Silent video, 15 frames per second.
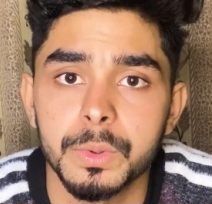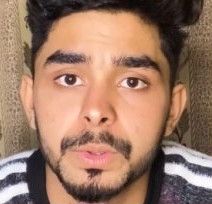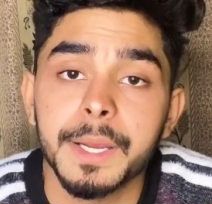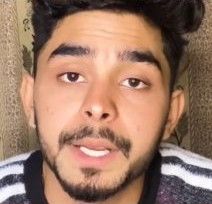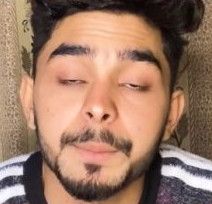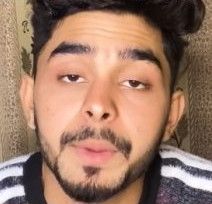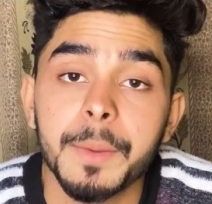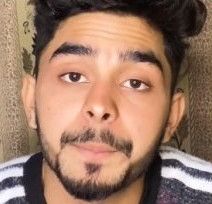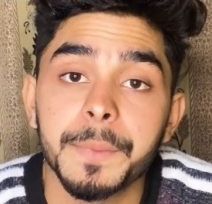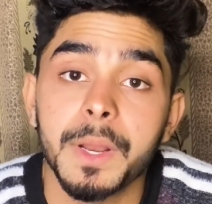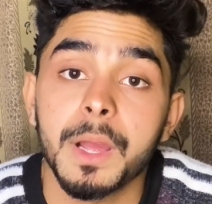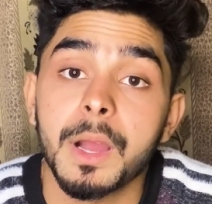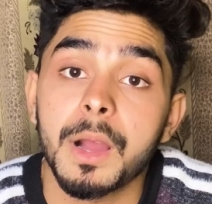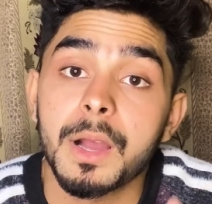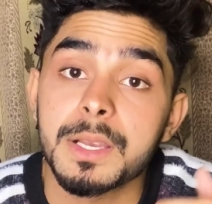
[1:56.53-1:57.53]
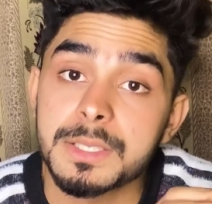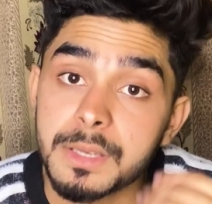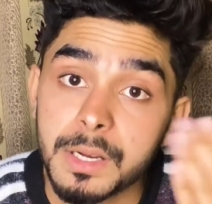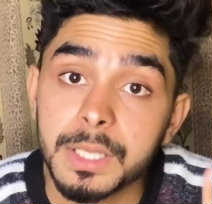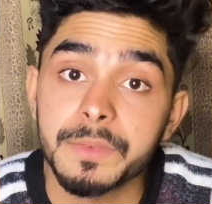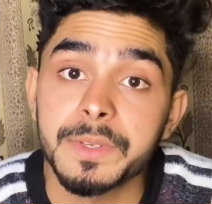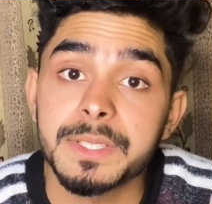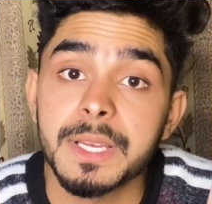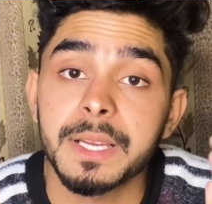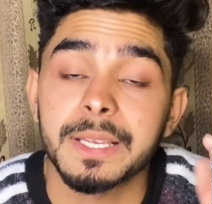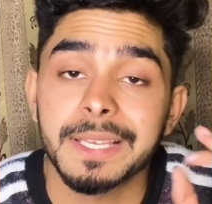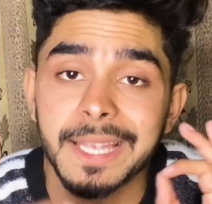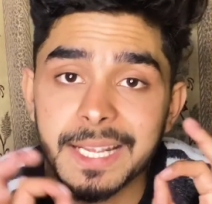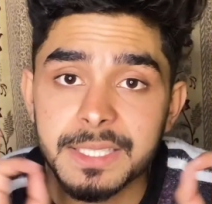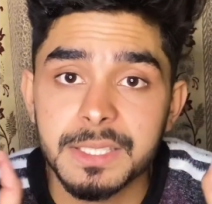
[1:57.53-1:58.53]
अगर मैं अपना आज़ाद वीज़ा
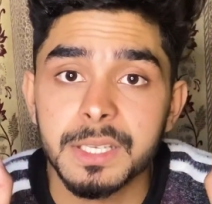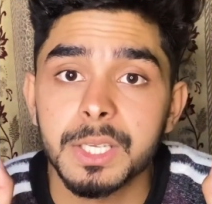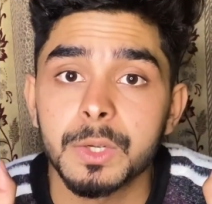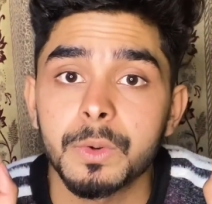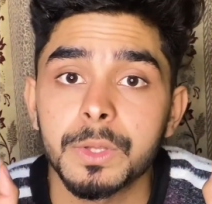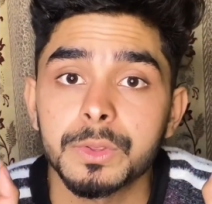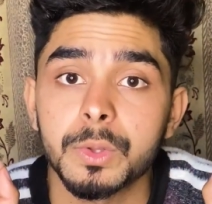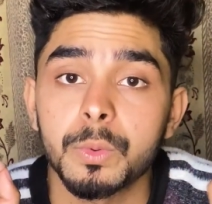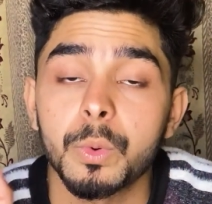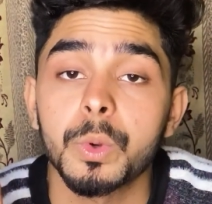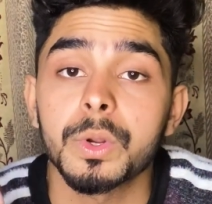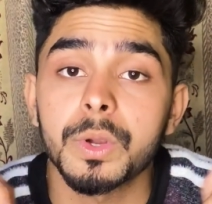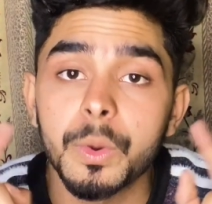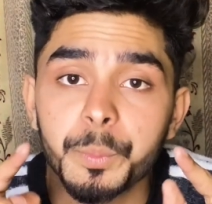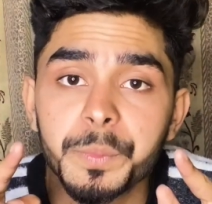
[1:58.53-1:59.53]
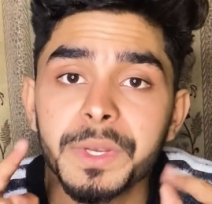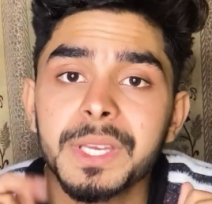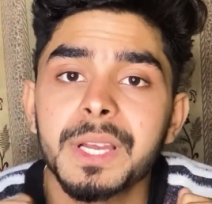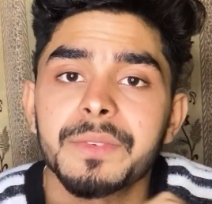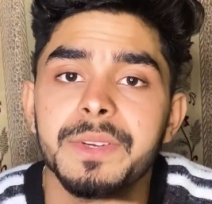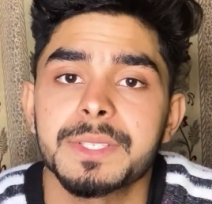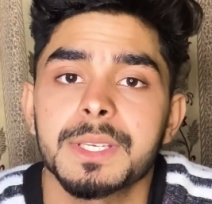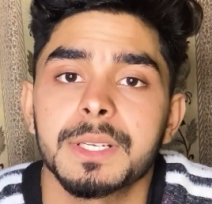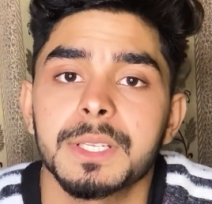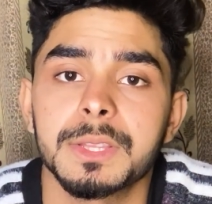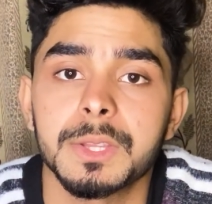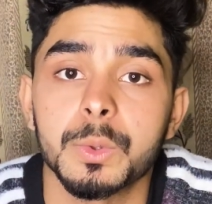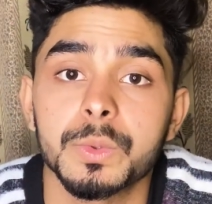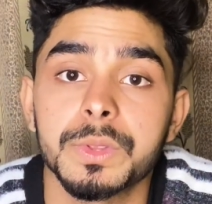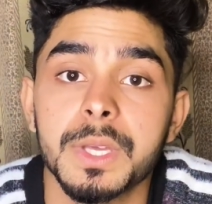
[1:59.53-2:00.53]
कैंसिल करवाता हूँ और कंपनी का वीज़ा
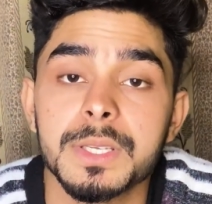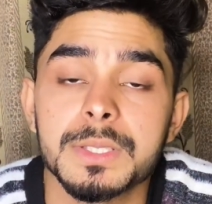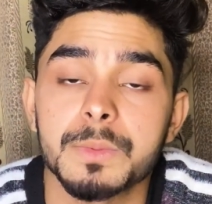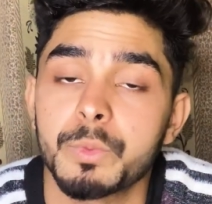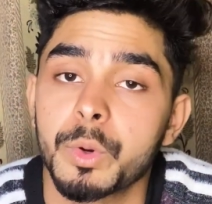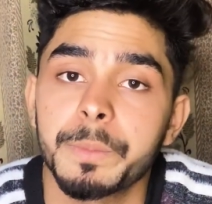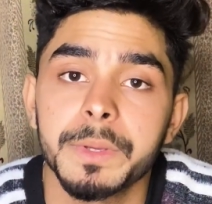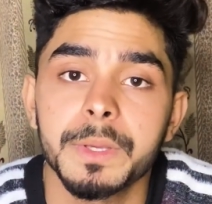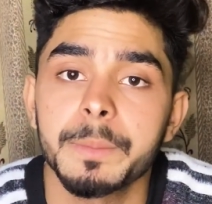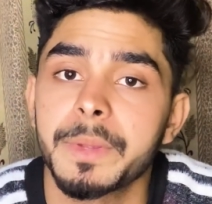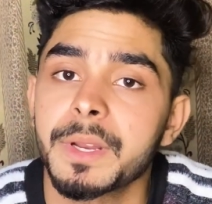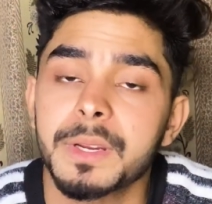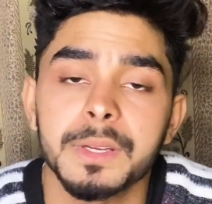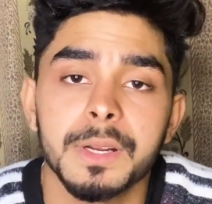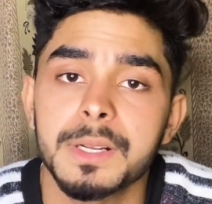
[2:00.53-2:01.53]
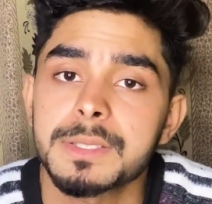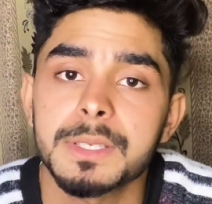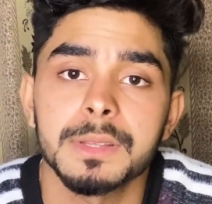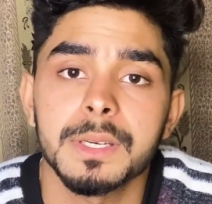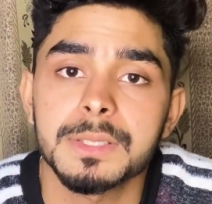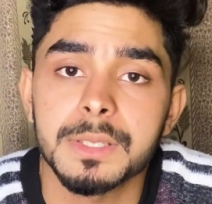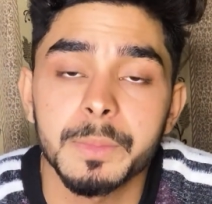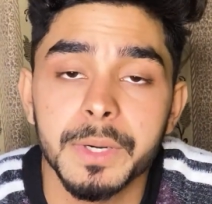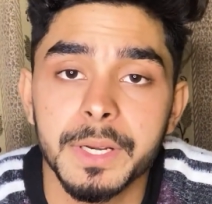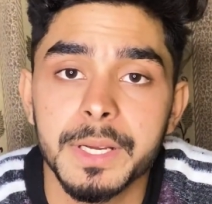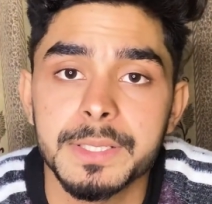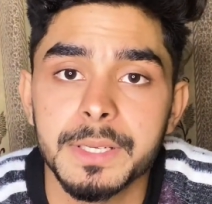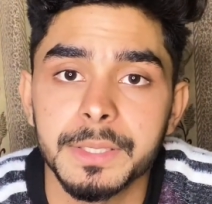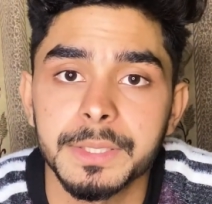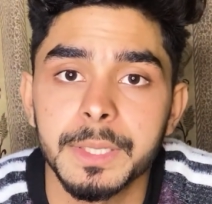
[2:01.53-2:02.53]
लेता हूँ दस वो भी मेरे ख्याल से दस बारह
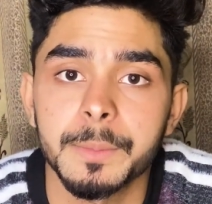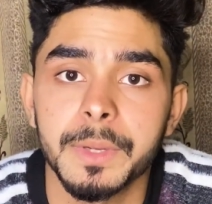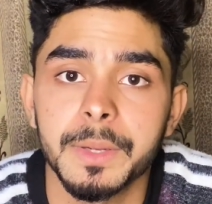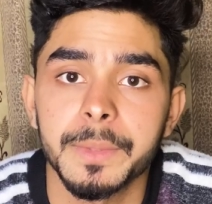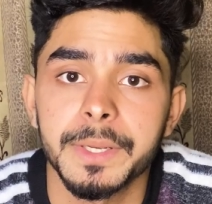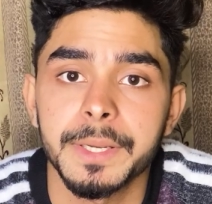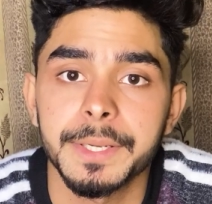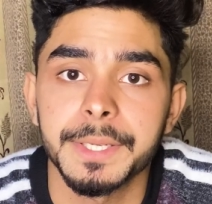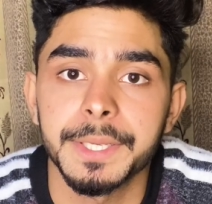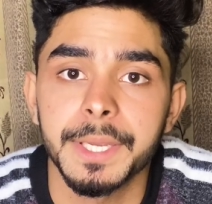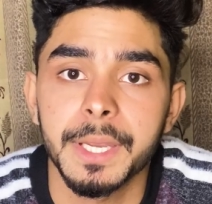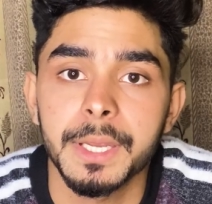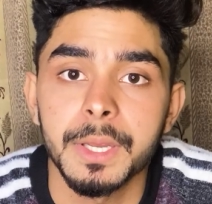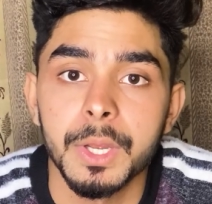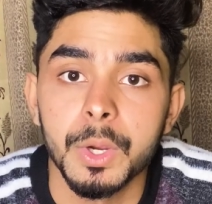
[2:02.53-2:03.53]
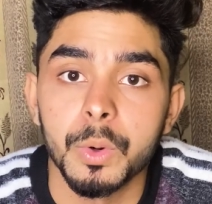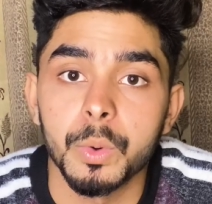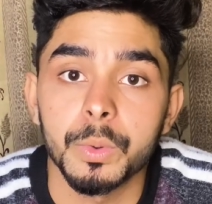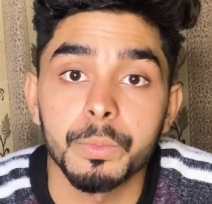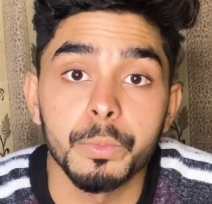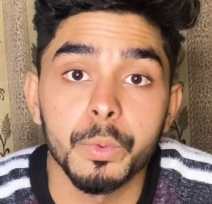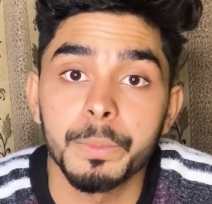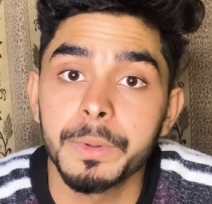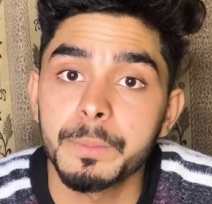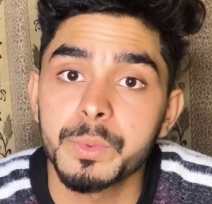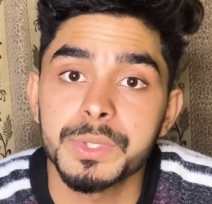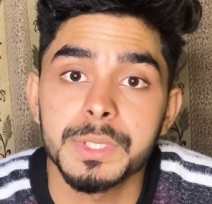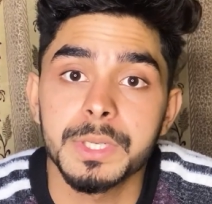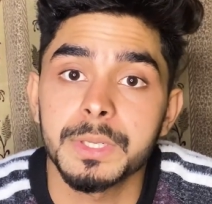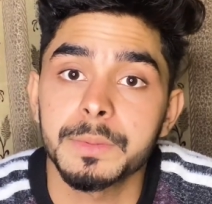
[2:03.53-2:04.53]
हज़ार दिरम मिलेगा ठीक है और वो भी
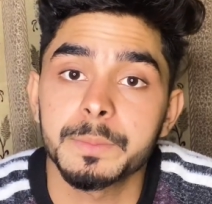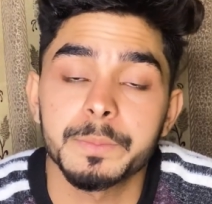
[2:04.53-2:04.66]
मुझे